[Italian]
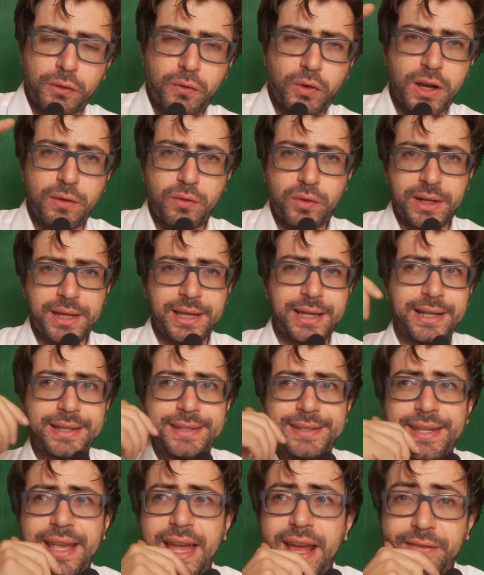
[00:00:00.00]
volevo
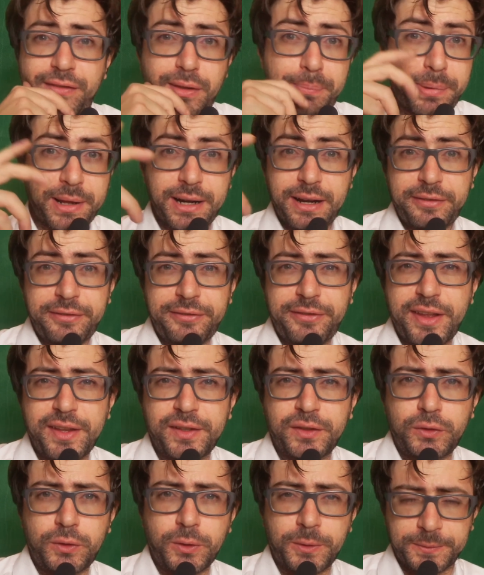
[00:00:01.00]
ringraziarvi per
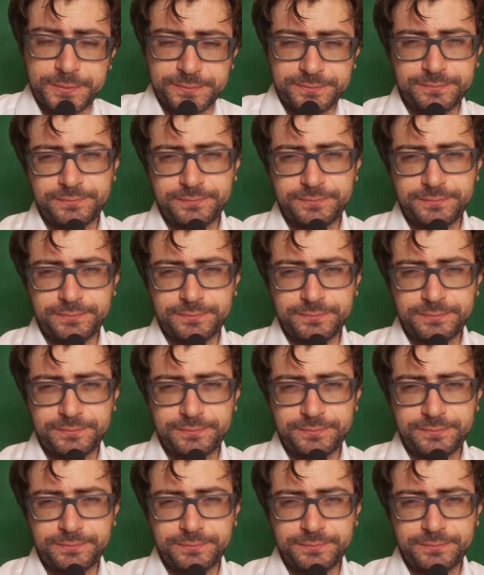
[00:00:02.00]
l'affetto.